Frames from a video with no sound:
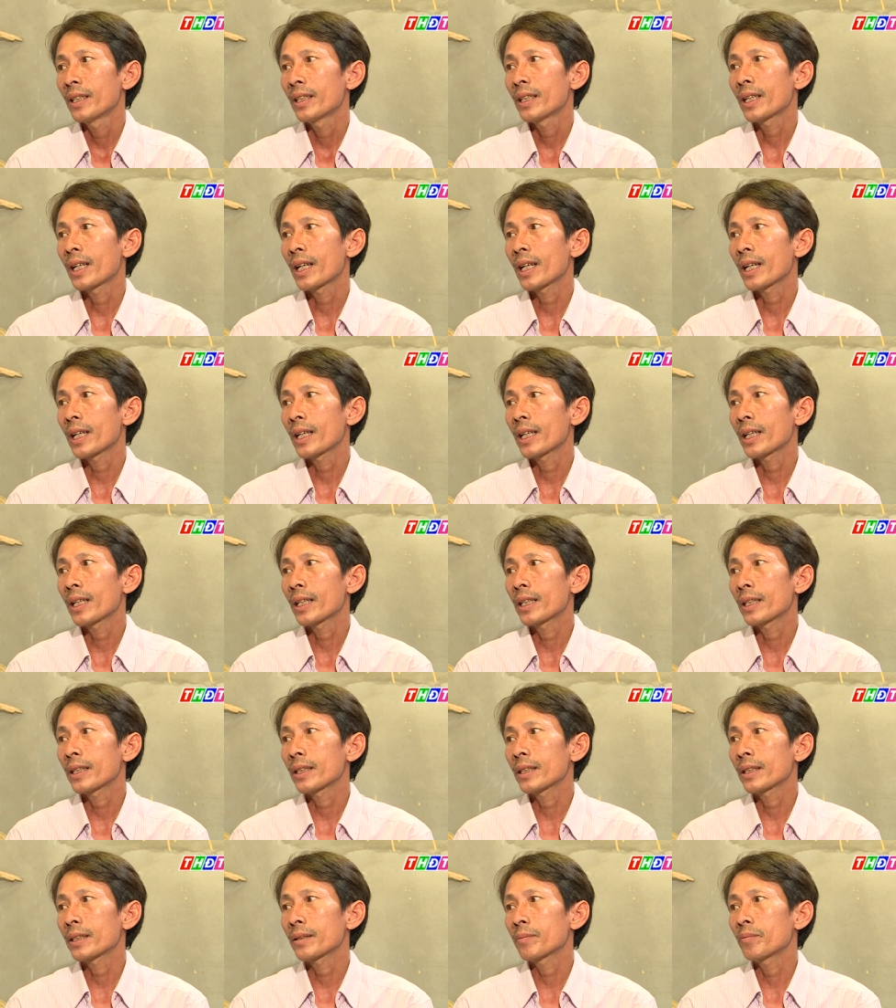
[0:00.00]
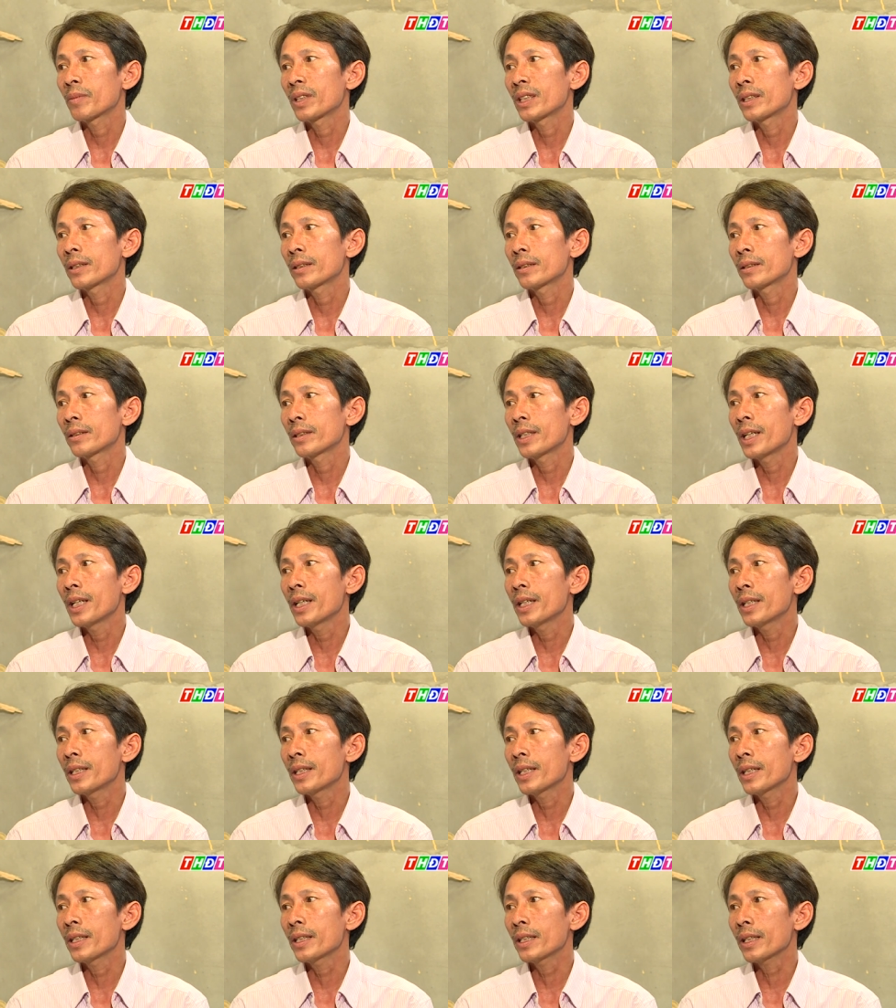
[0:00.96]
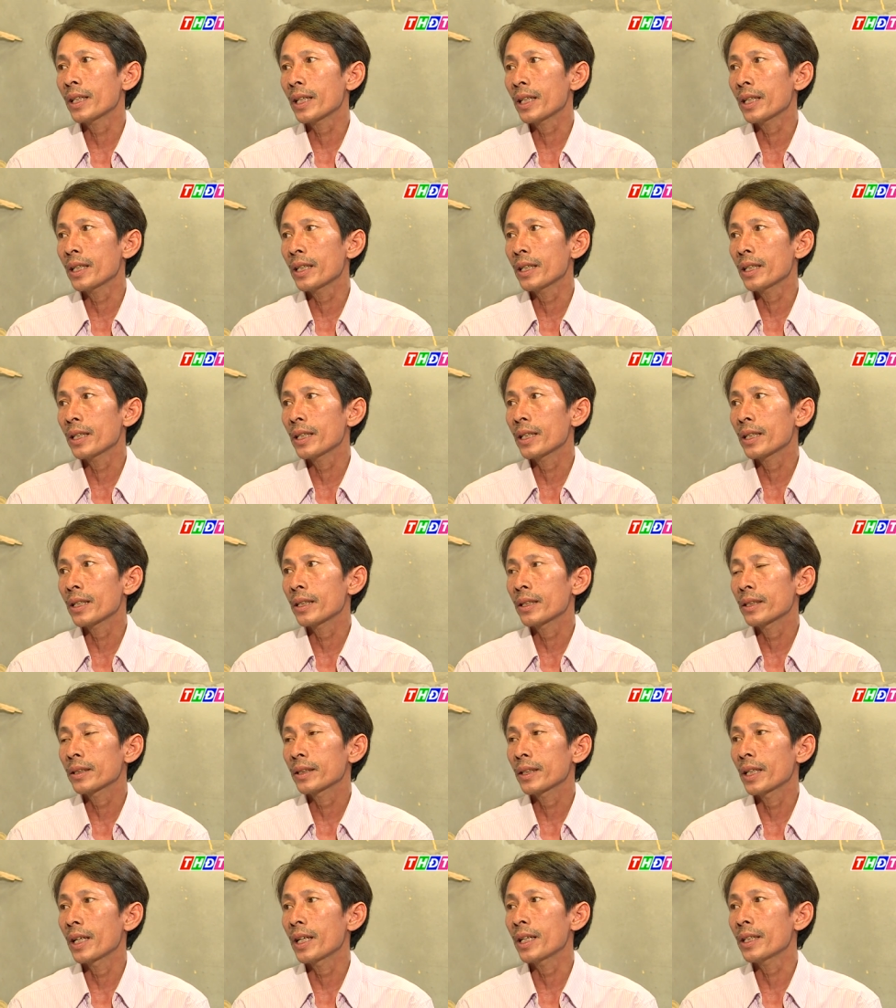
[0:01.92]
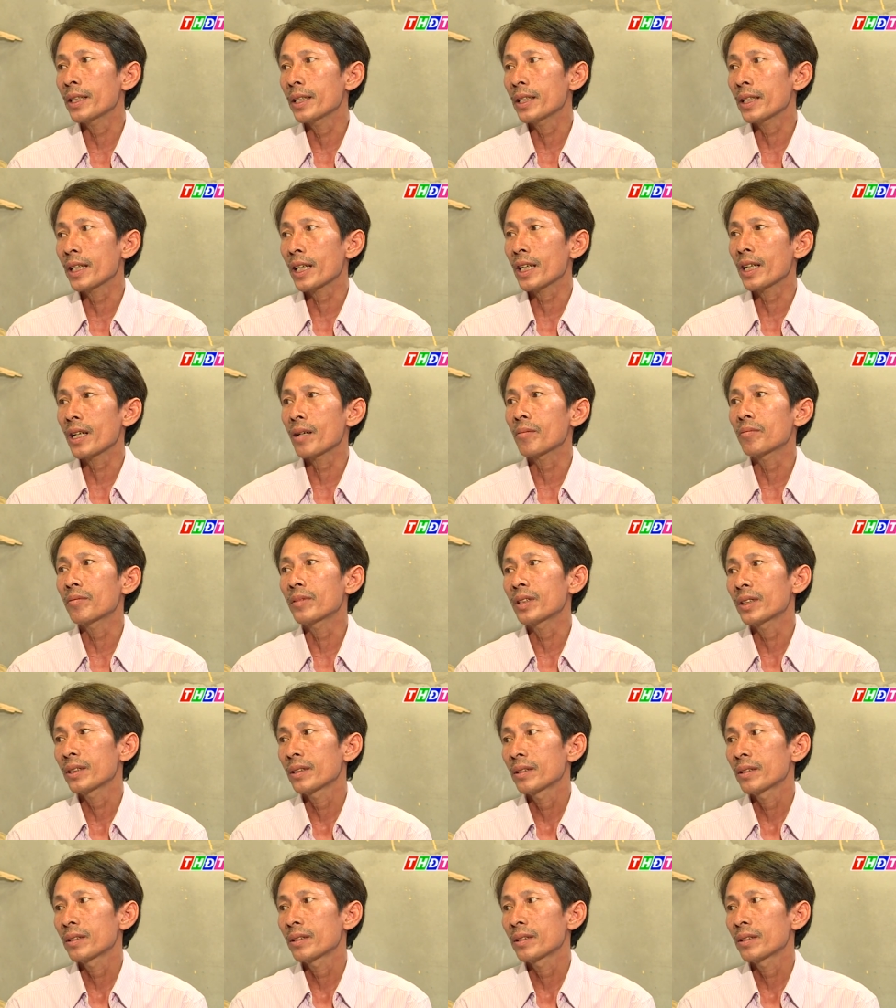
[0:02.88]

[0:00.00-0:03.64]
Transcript: là mình đi những cái tỉa những cánh lông